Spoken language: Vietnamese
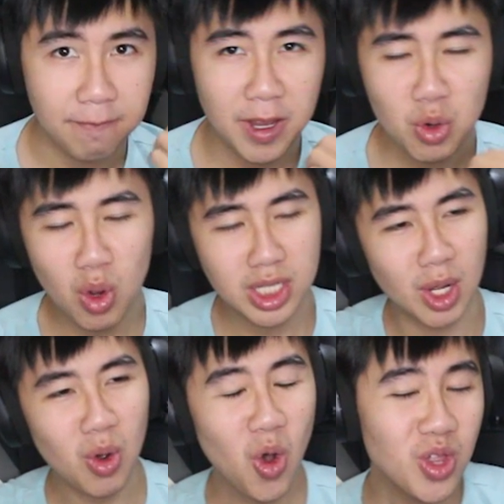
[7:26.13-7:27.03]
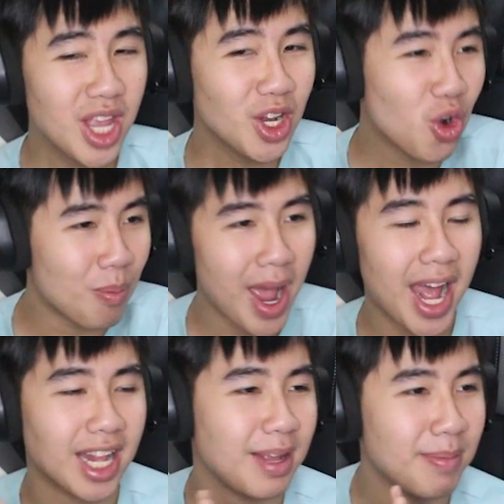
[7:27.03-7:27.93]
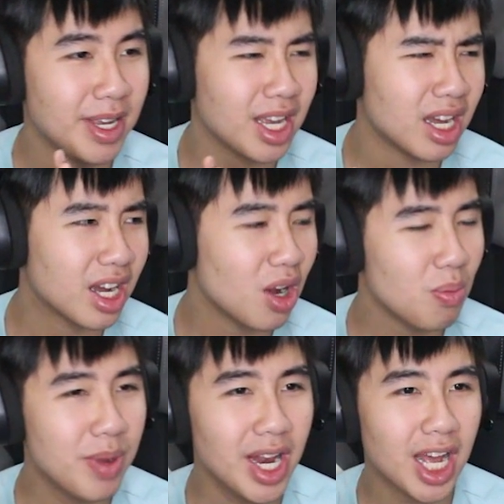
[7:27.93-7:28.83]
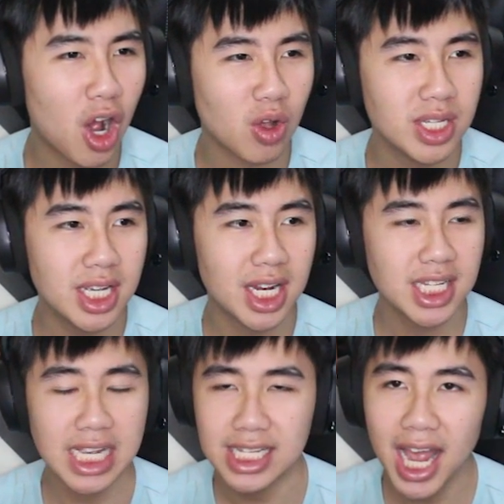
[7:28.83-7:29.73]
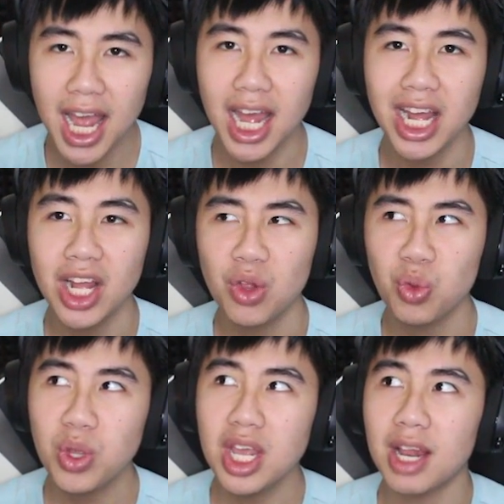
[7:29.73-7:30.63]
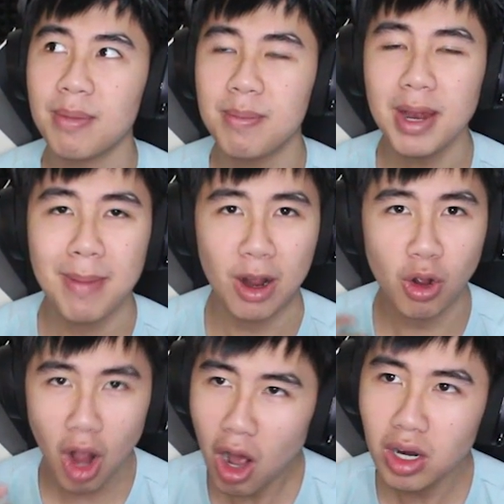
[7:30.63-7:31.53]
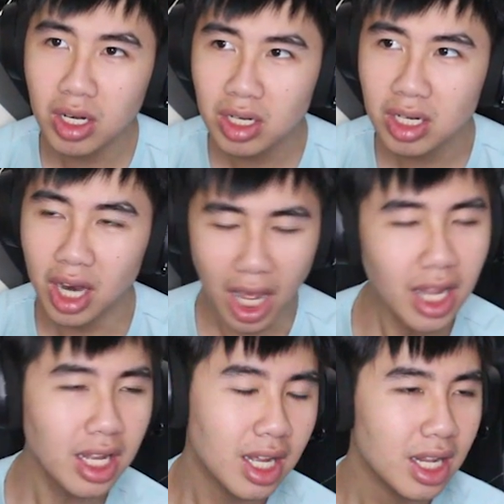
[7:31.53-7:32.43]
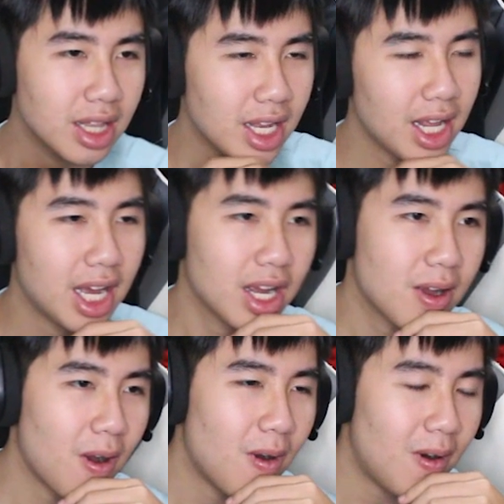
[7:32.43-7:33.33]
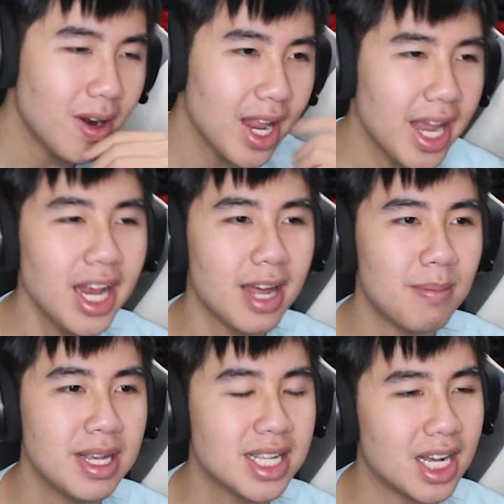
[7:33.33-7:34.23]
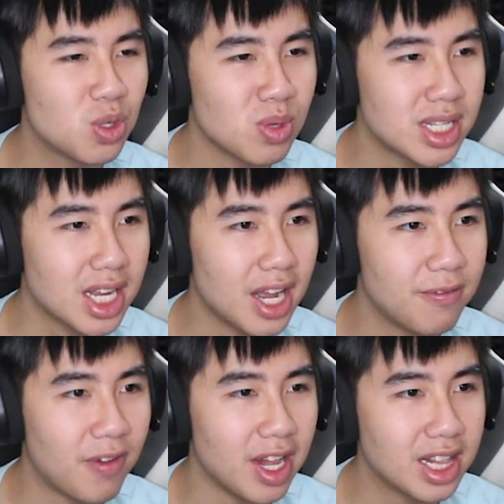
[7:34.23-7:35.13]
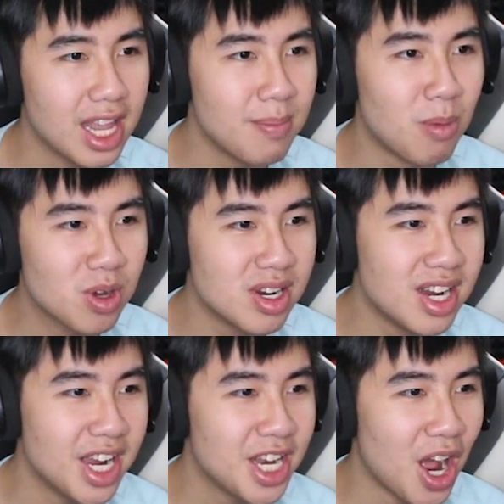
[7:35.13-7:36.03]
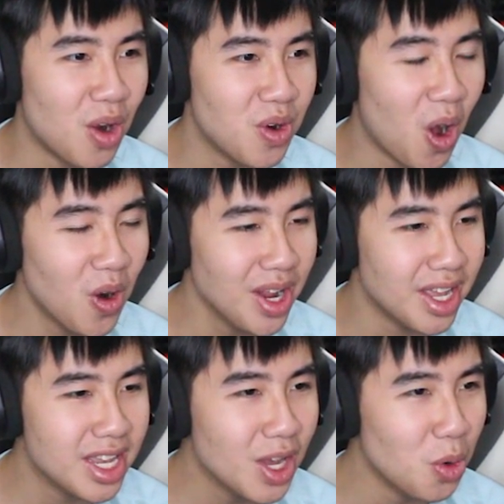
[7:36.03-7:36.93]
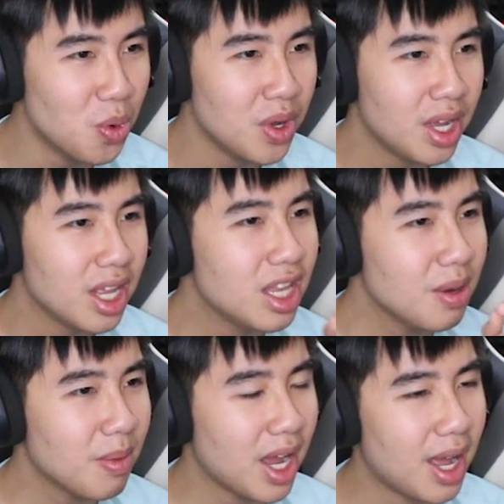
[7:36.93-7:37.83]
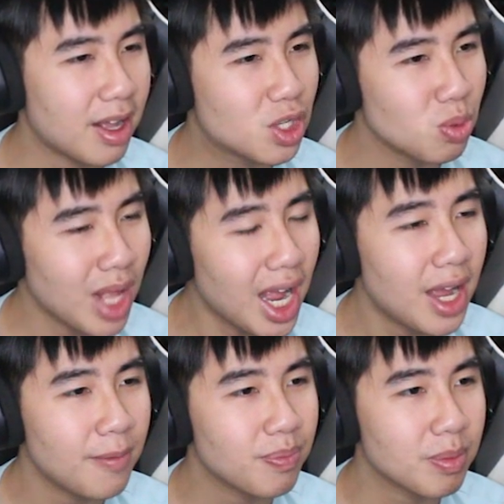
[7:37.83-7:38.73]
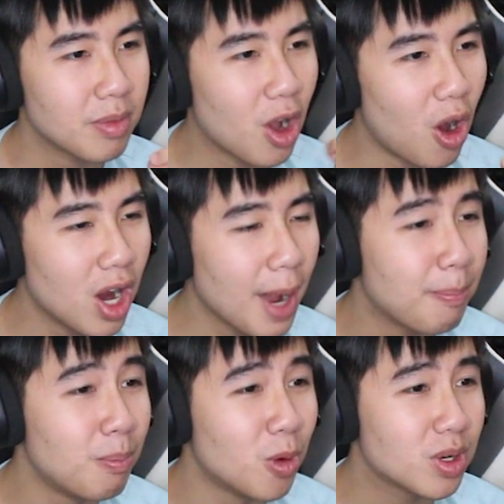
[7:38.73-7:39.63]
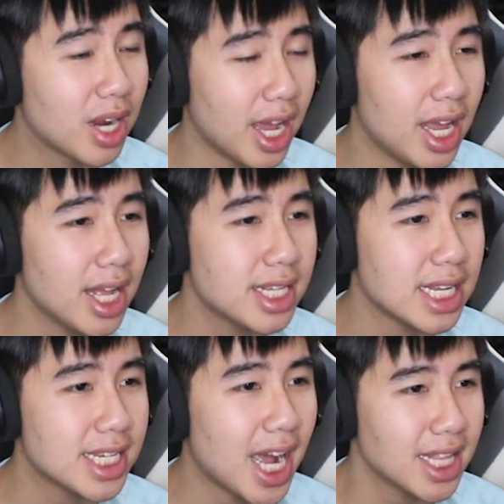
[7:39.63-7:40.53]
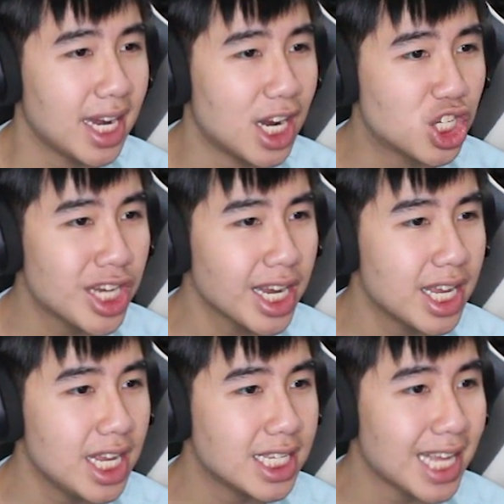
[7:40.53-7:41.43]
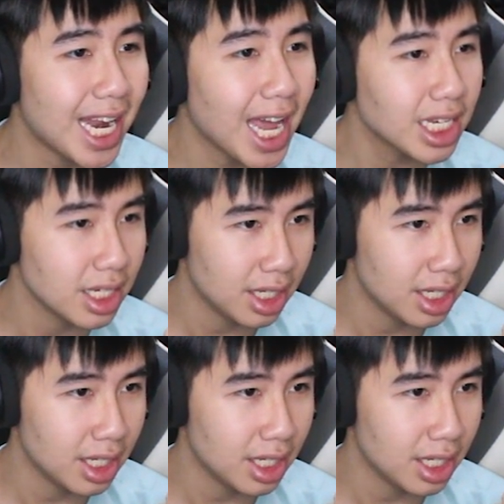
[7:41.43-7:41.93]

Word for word: về cuộc sống hôn nhân của bà thì mình ờ, không biết là có gì đã xảy ra tuy nhiên là mình biết là bà có con đấy nên là có lẽ là bây giờ chúng ta sẽ cần phải tìm một người nào đó để yêu nhưng mà chúng ta có gặp một cái ờ, chàng trai tên là Shaki Salad